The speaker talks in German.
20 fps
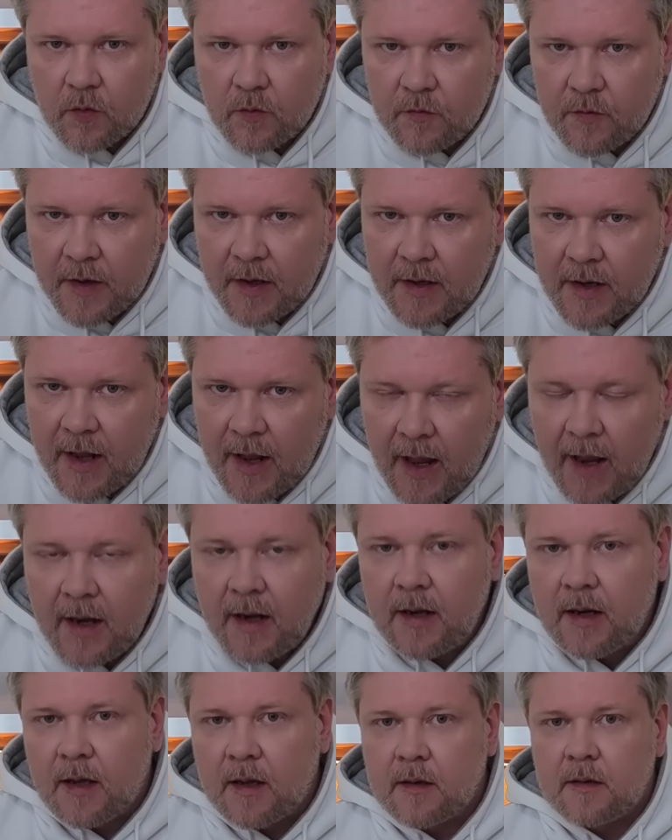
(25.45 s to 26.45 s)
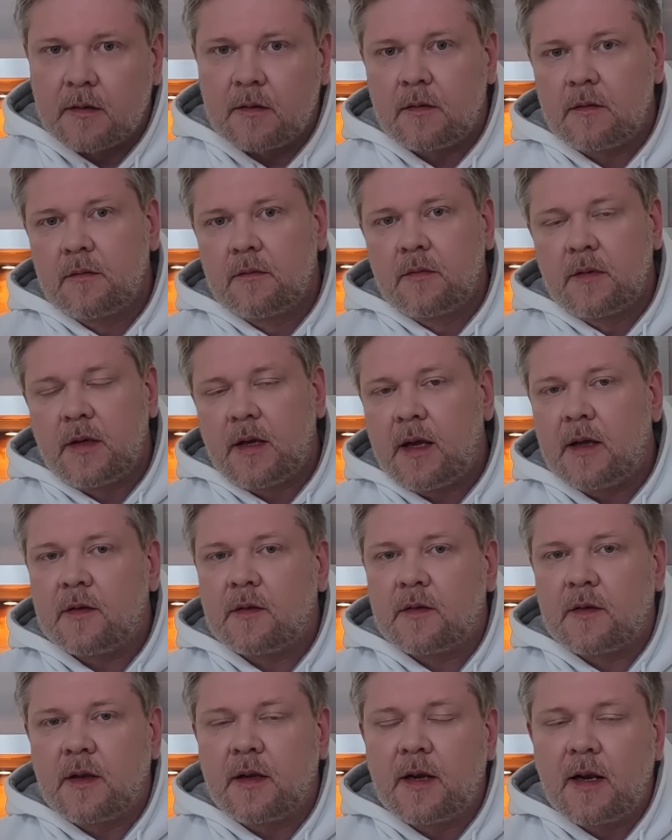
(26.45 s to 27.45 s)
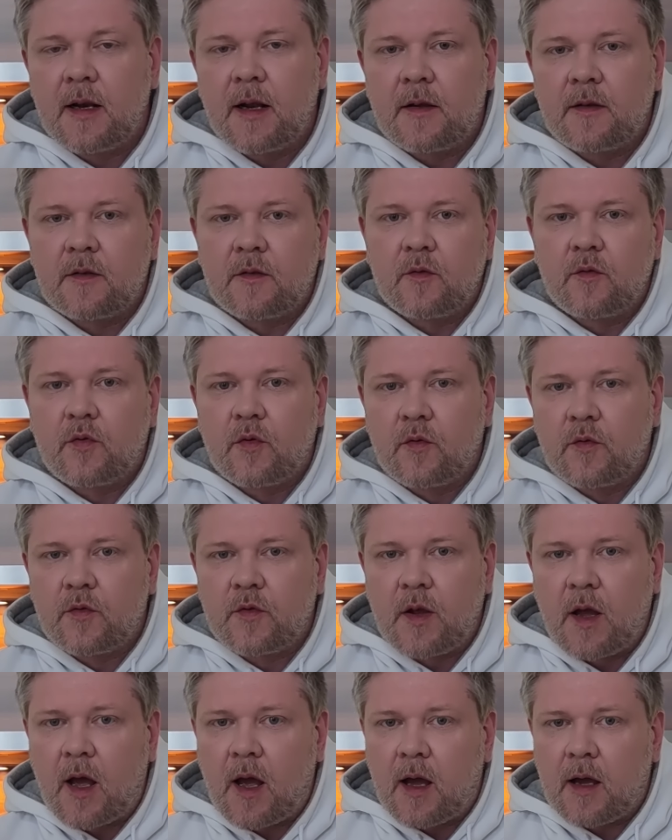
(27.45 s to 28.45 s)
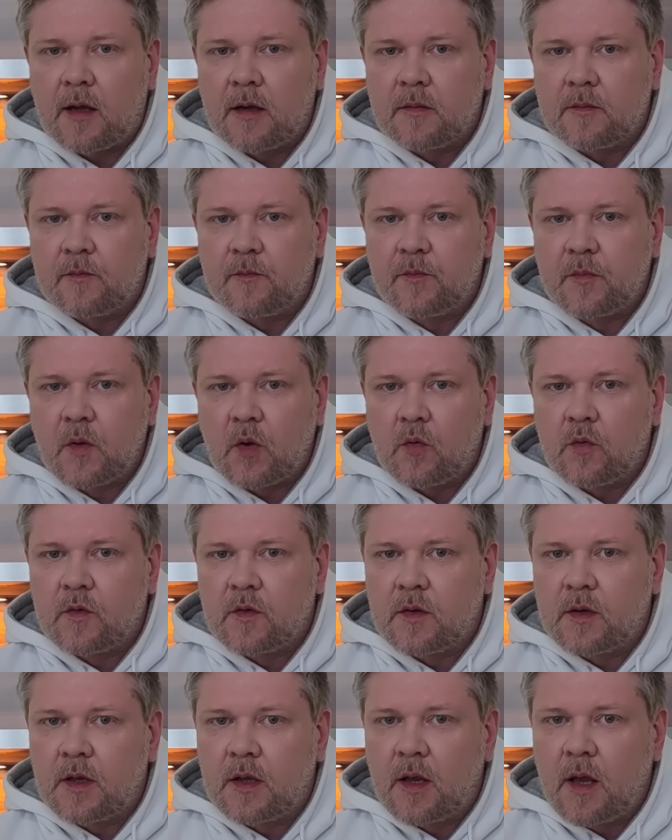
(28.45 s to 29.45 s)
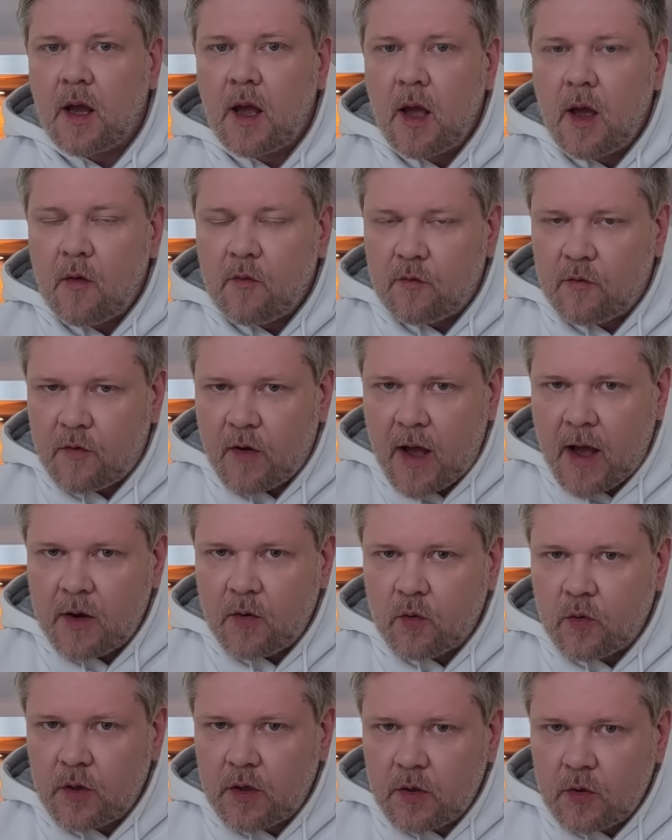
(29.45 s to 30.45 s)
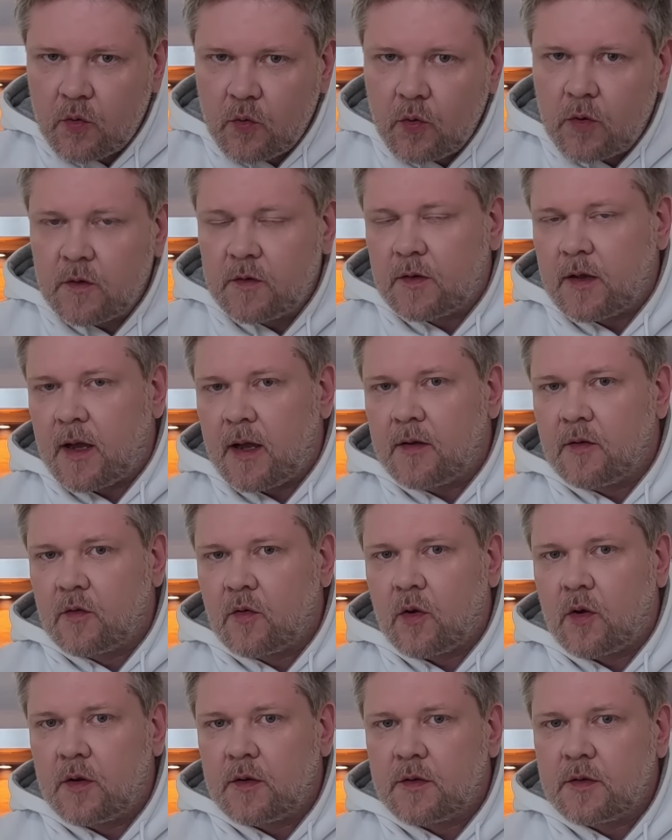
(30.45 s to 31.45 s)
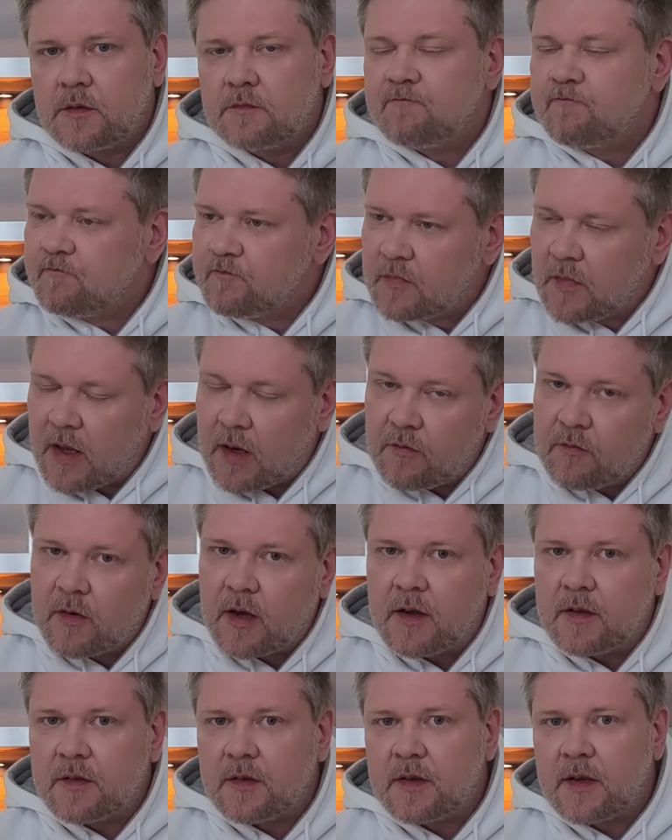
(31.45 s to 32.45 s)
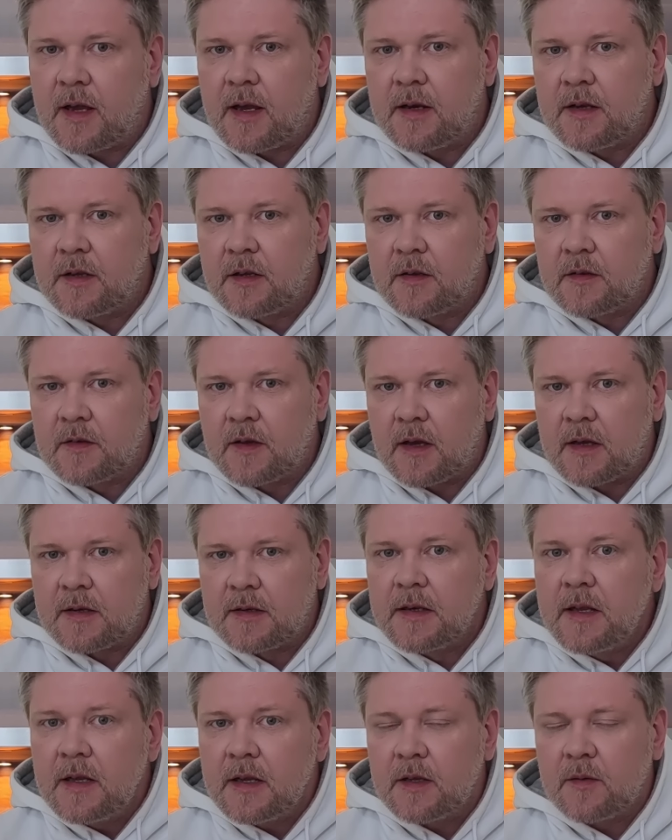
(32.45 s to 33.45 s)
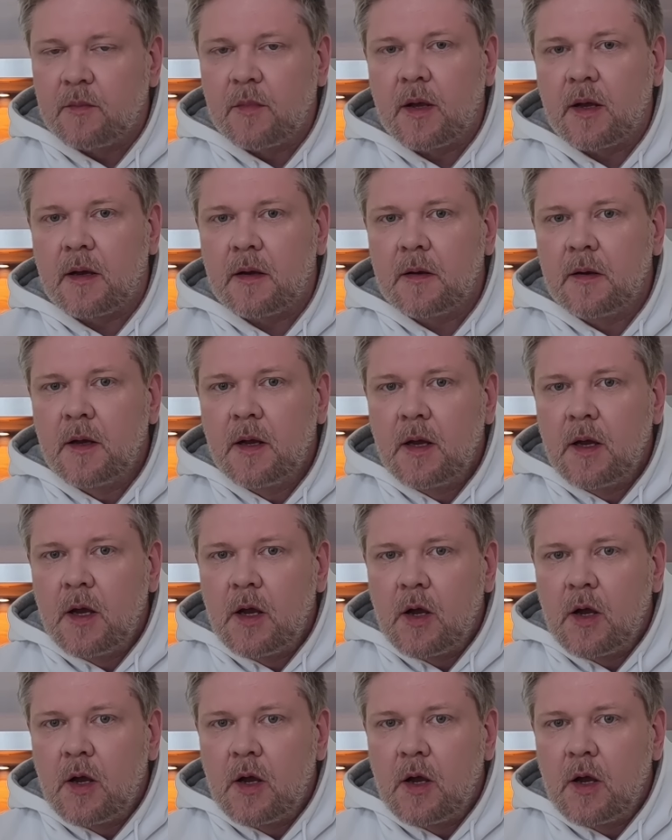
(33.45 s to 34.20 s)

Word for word: Und wenn England jetzt in den letzten fünf Tagen uns nicht Warnung genug sein sollte, dann weiß ich ehrlich gesagt nicht mehr,